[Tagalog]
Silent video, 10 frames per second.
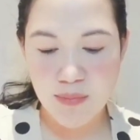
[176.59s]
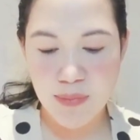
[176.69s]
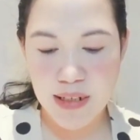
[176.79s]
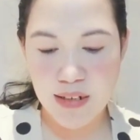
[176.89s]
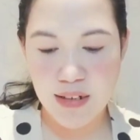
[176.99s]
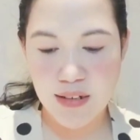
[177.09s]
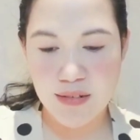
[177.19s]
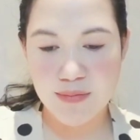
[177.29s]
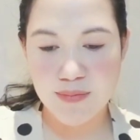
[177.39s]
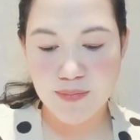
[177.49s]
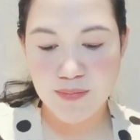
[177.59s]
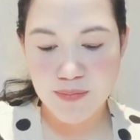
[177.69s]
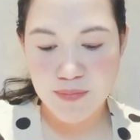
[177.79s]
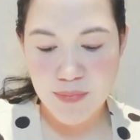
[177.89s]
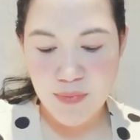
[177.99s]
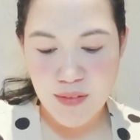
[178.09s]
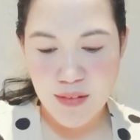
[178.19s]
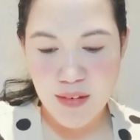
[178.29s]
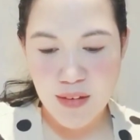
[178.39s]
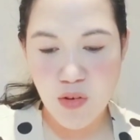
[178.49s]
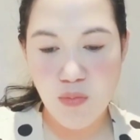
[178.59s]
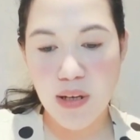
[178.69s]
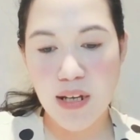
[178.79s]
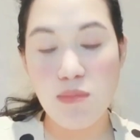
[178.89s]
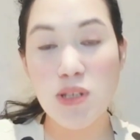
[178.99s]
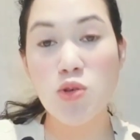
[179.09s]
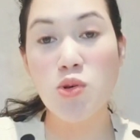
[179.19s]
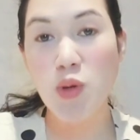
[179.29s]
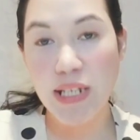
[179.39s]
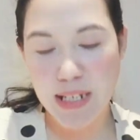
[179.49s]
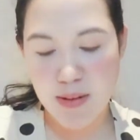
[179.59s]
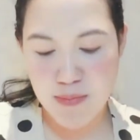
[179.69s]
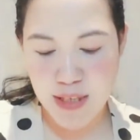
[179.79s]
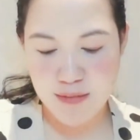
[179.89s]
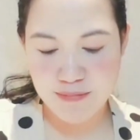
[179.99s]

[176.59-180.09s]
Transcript: para kumbaga matulungan kami.